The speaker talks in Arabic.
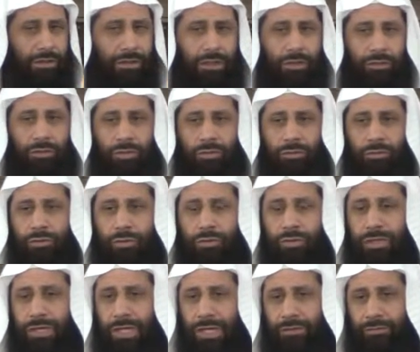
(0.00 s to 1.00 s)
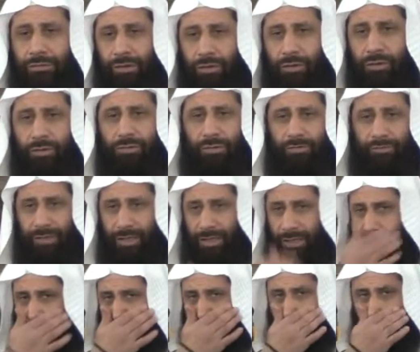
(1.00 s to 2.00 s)
قولهم كنا نفعل ثم
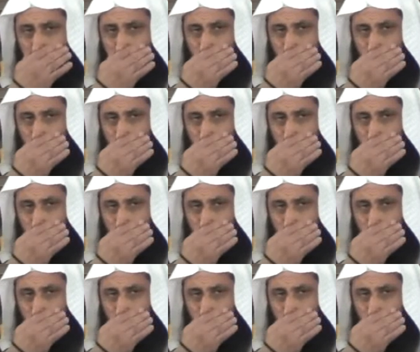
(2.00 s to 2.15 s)
فعلنا